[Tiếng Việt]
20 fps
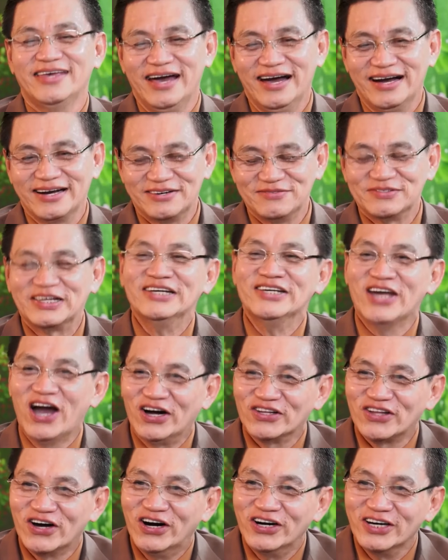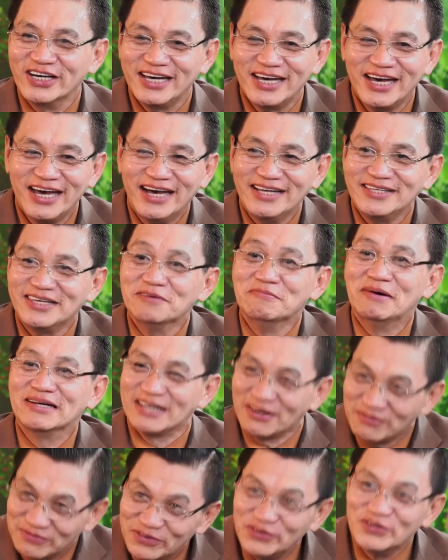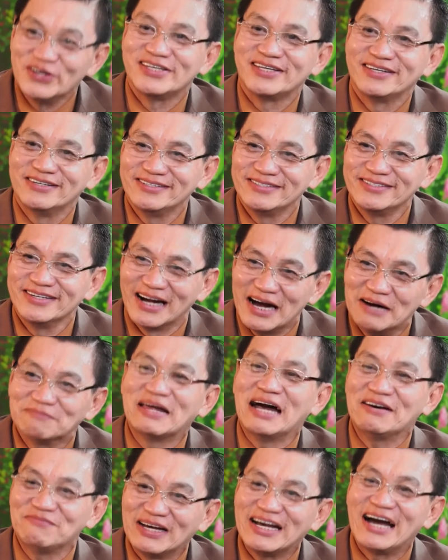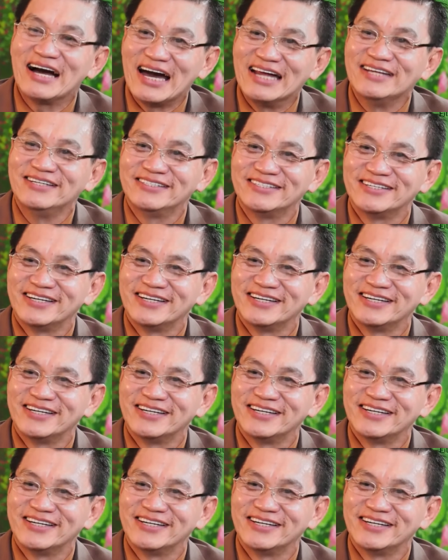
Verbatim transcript: dạ công ty nhỏ thôi nhưng mà rất vui được hợp tác với các anh